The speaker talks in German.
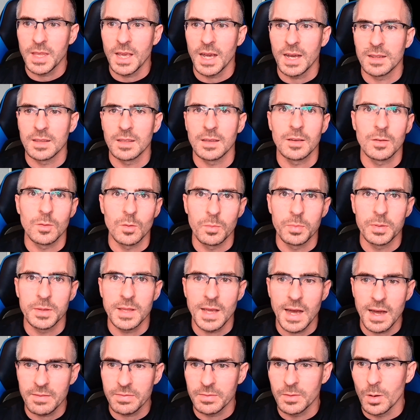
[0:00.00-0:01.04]
die andere Gruppe
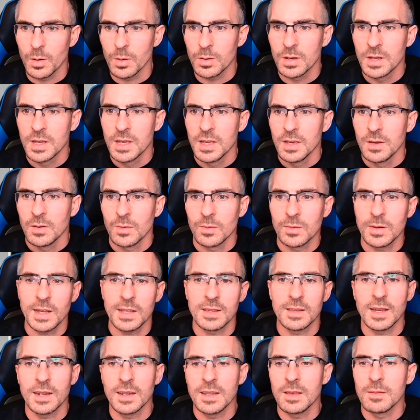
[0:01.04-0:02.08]
darf noch und
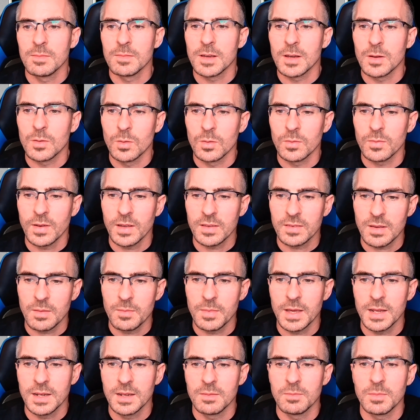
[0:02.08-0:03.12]
hat dann eben geguckt, was
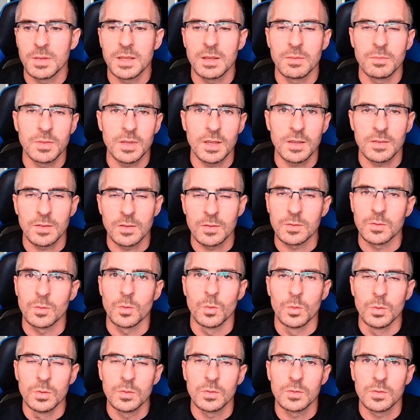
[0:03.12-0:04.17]
am Ende mit dem
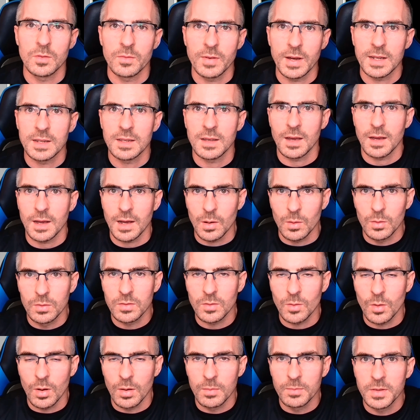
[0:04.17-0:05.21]
Testosteron und so weiter
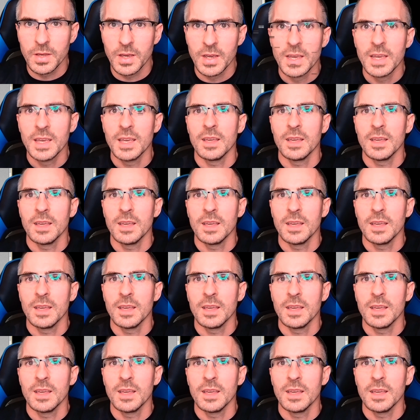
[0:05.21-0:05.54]
rauskommt,